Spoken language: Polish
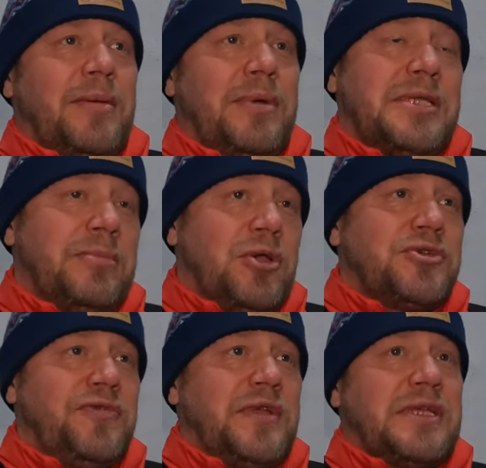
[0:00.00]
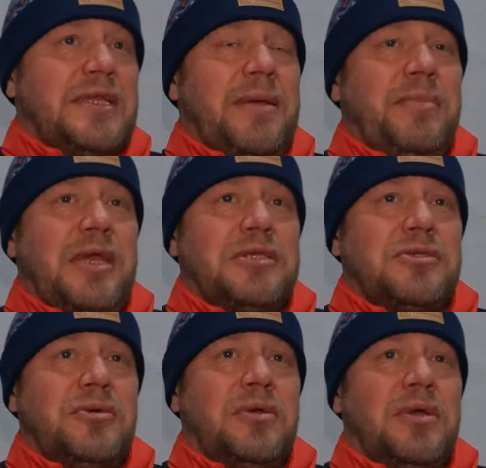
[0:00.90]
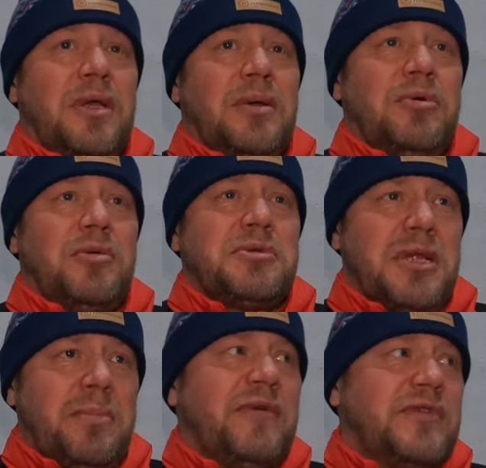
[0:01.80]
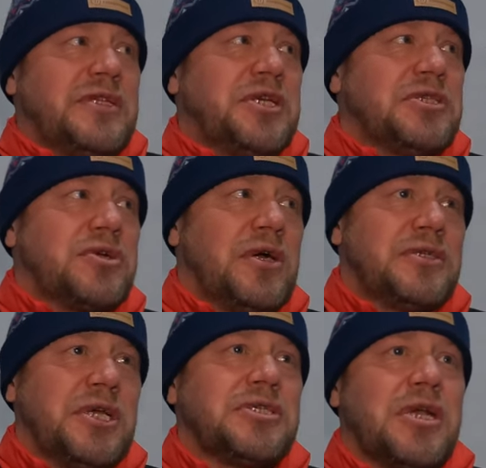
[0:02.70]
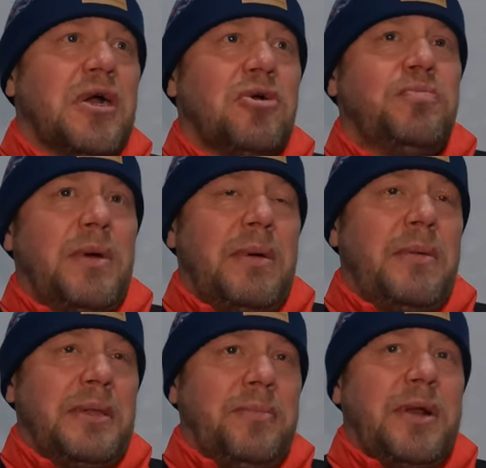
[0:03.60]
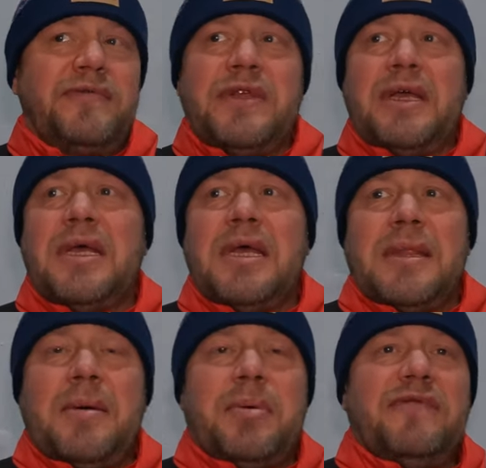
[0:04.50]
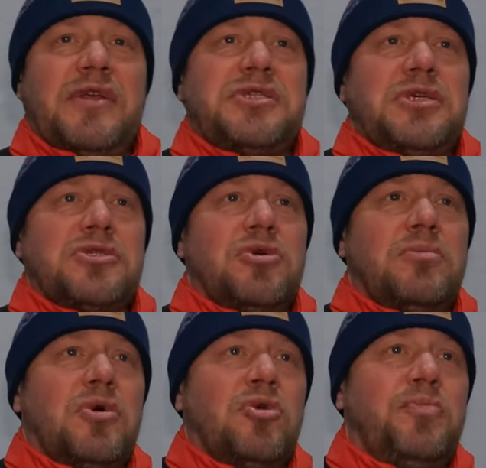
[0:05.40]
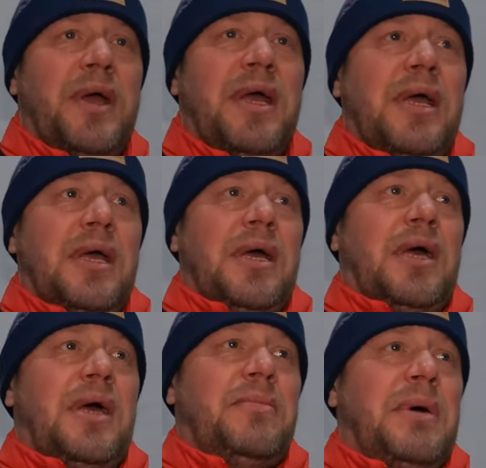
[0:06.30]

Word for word: będziemy już widzieć na miejscu. Powiem, że naprawdę ciężka, ciężka grupa, mamy naprawdę, naprawdę ciężką grupę. E,